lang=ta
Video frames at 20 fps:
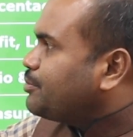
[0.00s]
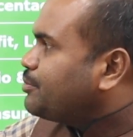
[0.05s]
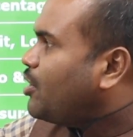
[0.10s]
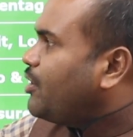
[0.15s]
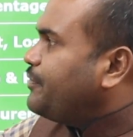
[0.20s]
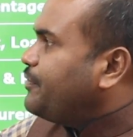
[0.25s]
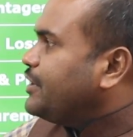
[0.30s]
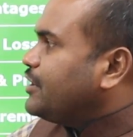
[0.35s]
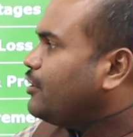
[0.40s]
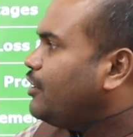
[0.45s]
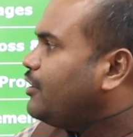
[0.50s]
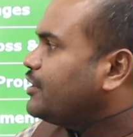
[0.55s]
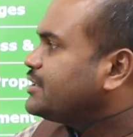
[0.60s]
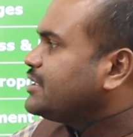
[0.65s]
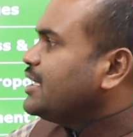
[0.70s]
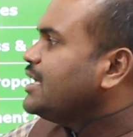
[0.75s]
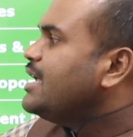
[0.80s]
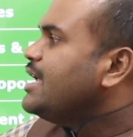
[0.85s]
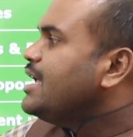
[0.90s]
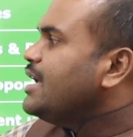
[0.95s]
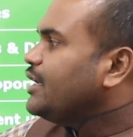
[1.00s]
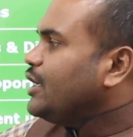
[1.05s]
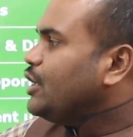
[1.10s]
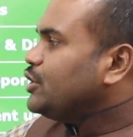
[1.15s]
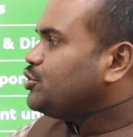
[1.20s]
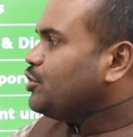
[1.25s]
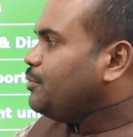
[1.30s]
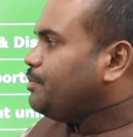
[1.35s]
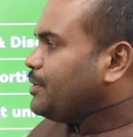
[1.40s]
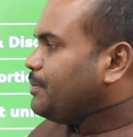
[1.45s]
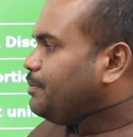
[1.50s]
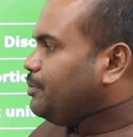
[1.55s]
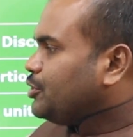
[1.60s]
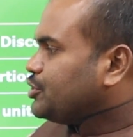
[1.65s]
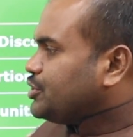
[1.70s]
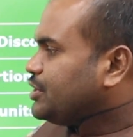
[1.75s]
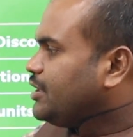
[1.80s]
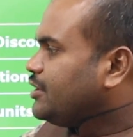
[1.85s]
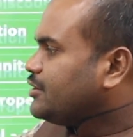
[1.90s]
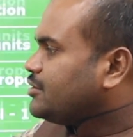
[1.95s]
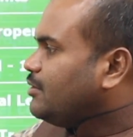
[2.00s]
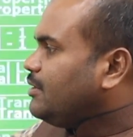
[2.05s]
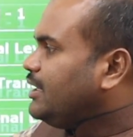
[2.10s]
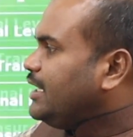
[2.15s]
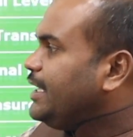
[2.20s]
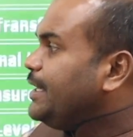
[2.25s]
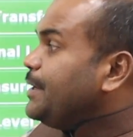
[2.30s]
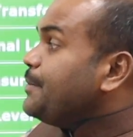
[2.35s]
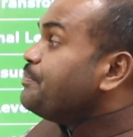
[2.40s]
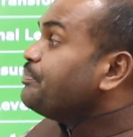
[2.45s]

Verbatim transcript: ப்ராஃபிட் லாஸ் ரேஷியோ ப்ரப்போர்ஷன் சொல்லி